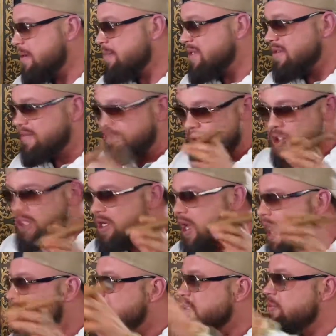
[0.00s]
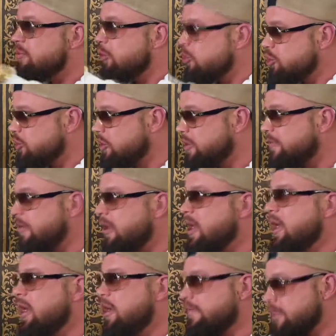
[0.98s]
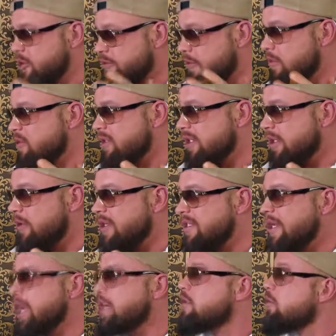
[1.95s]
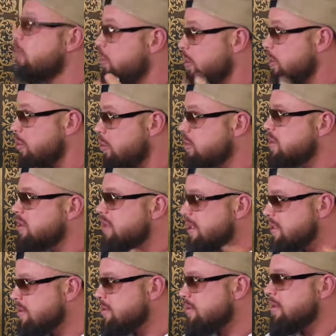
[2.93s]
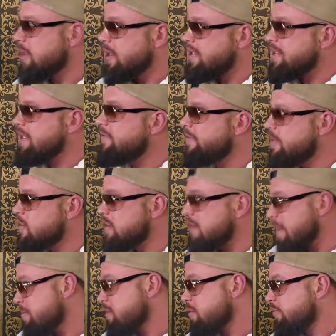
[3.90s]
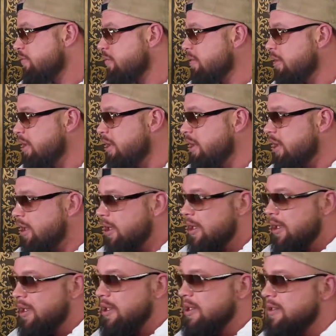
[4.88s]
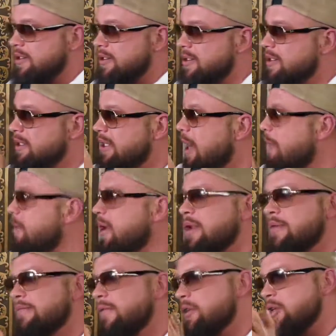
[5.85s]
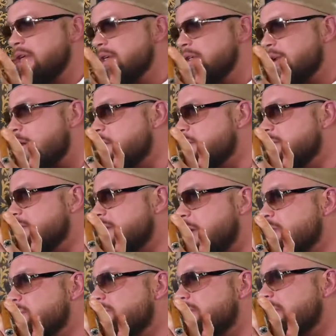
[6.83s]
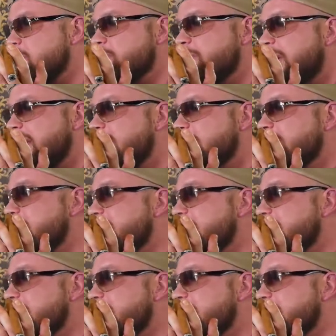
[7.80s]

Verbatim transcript: zusammen. Es sind verschiedene Einzelbruchstücke von Verschwörungstheorien. Das ist eigentlich eine hohe Kunst, das sinnvoll zusammenzufügen. Äh, die aber wahrscheinlich draußen vielleicht